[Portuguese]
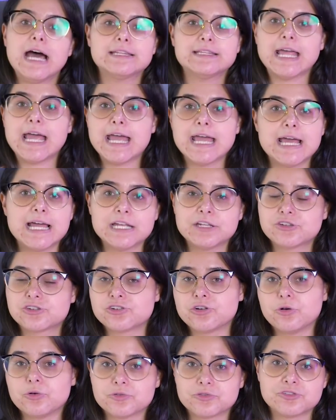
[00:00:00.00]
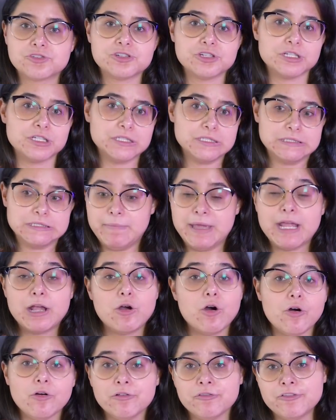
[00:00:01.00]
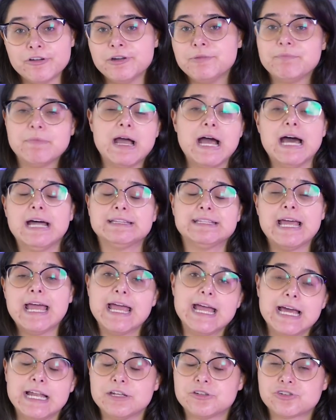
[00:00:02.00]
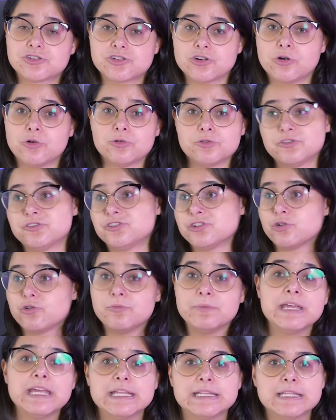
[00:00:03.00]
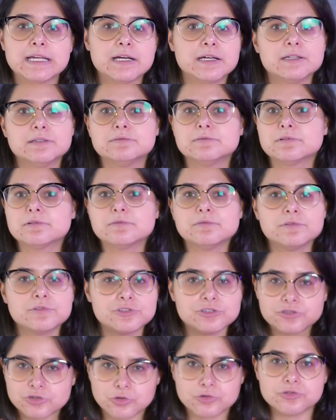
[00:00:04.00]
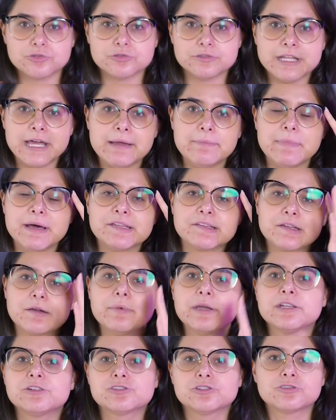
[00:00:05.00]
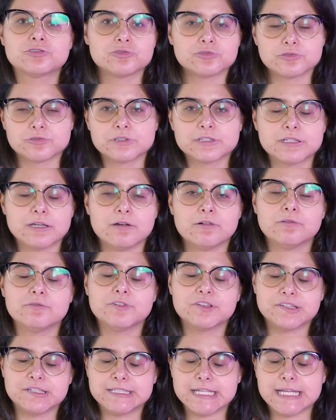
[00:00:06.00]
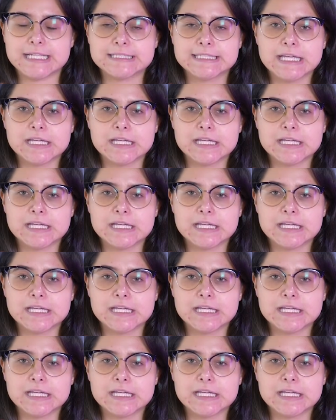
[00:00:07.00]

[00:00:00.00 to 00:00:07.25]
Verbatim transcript: até reality shows de makeover, até reality shows de comida, de tudo, né? basicamente tudo. Então você tem